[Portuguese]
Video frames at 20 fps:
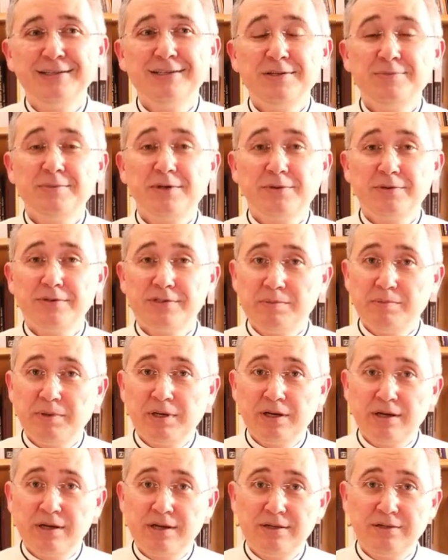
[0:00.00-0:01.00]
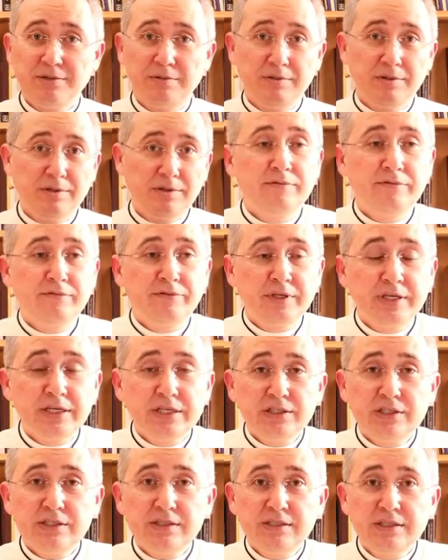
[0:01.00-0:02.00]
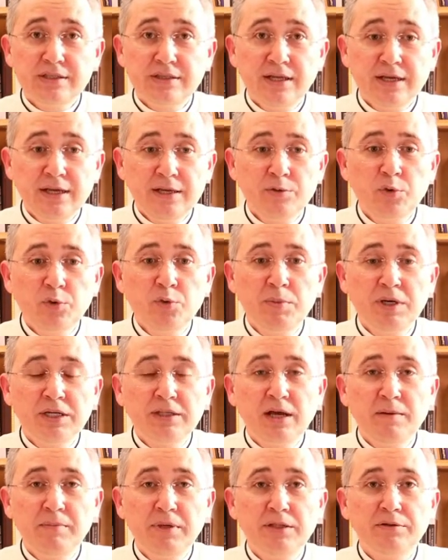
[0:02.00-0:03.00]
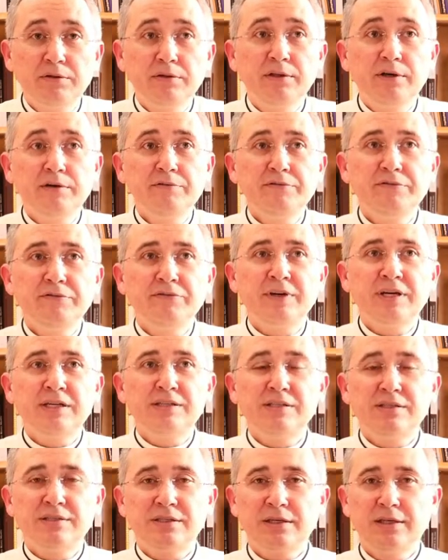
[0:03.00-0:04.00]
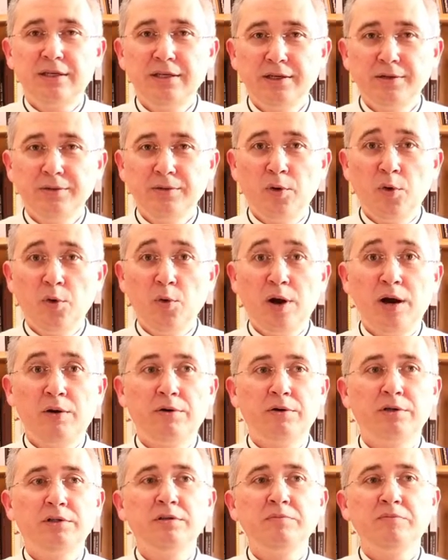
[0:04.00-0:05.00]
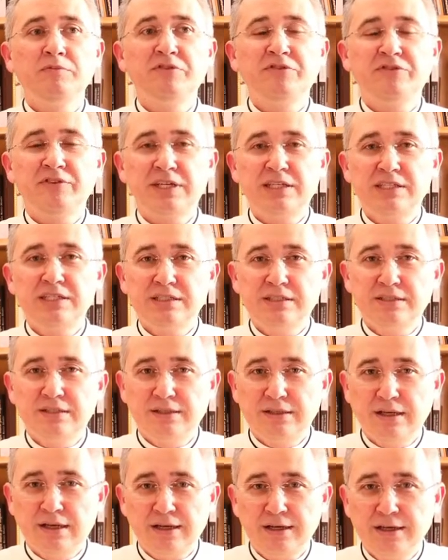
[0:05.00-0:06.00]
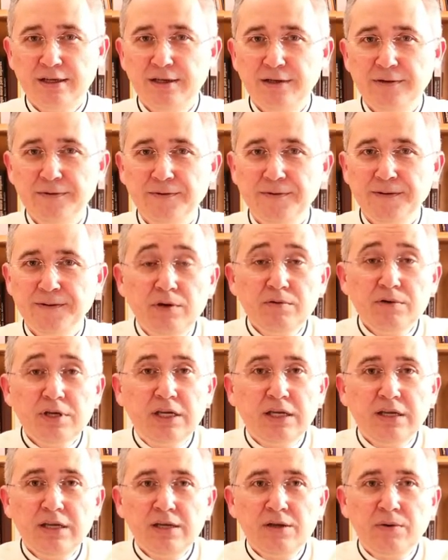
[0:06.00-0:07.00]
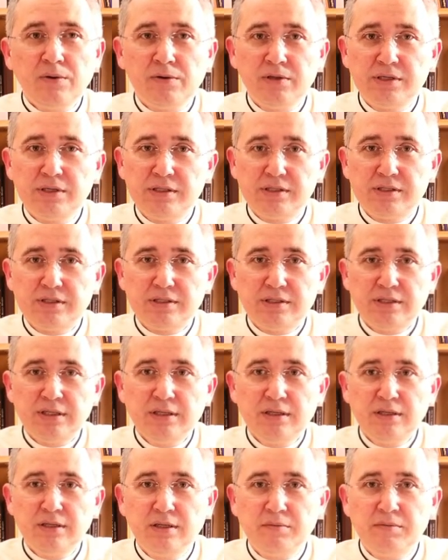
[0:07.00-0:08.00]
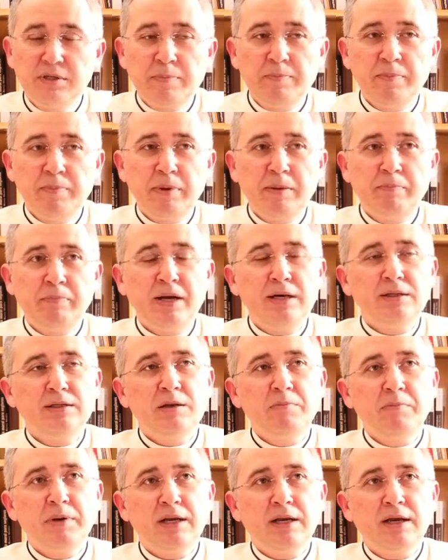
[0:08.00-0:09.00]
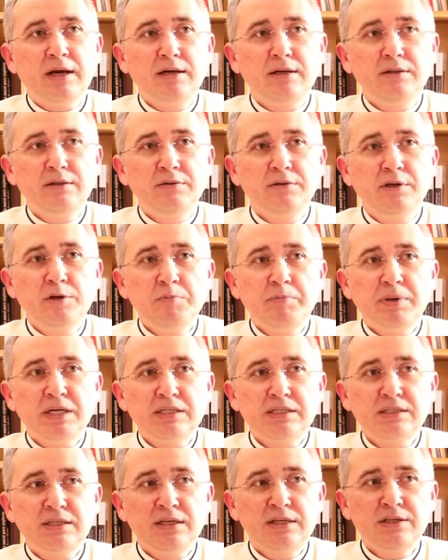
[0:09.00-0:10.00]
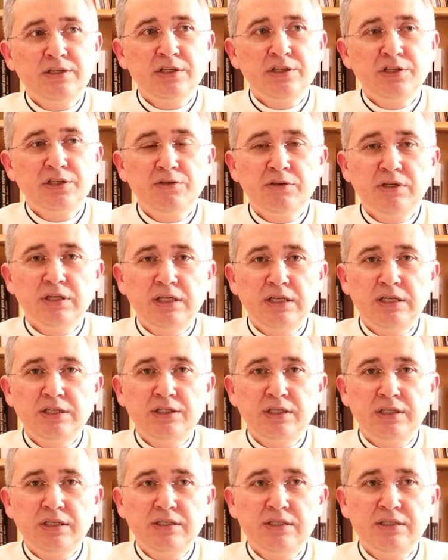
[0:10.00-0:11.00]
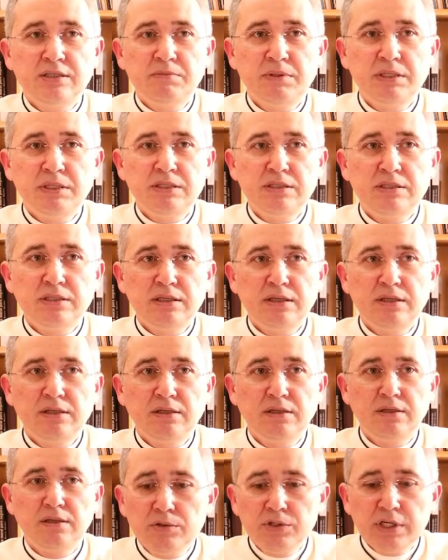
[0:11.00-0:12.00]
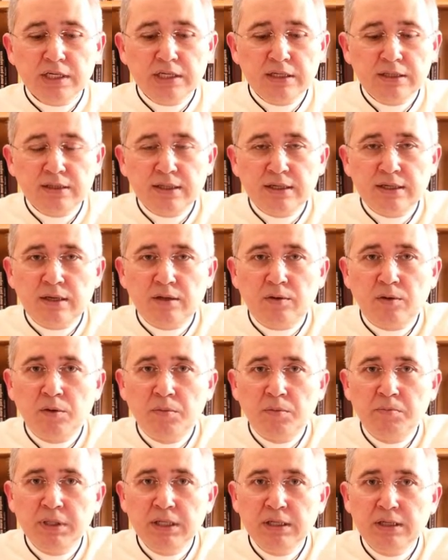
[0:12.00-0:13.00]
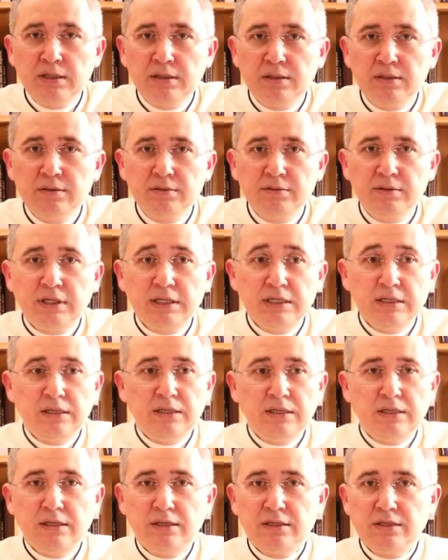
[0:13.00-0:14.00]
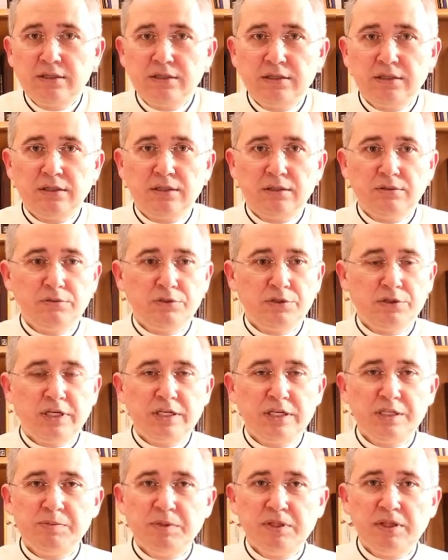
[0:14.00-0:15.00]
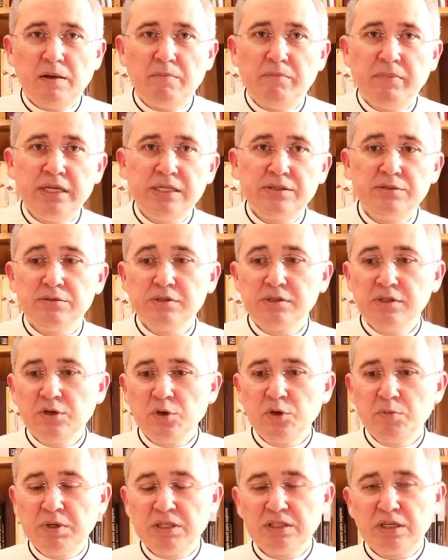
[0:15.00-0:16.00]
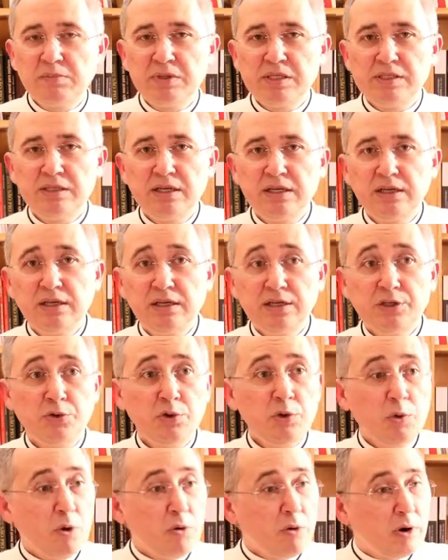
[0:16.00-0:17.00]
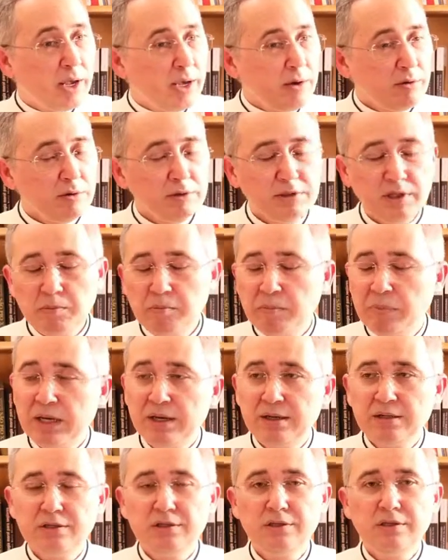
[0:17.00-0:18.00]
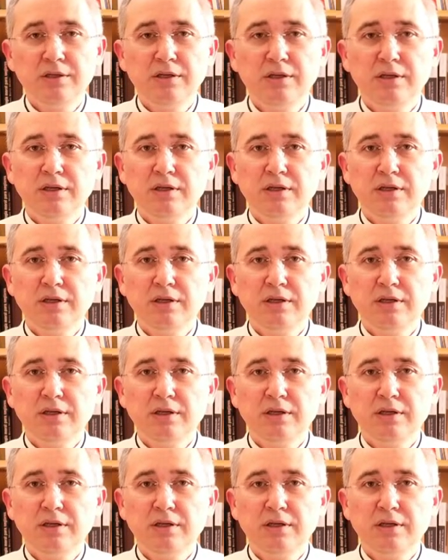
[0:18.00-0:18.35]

se uma coisa é pecado, veja se tem o mandamento não faças aquilo ou a ordem faça aquilo. Não crie coisas, né? É, padre, é pecado não passar diante da igreja e se benzer? Onde é que está obrigando na igreja, nos dez mandamentos, nos cinco mandamentos da igreja ou em qualquer outra parte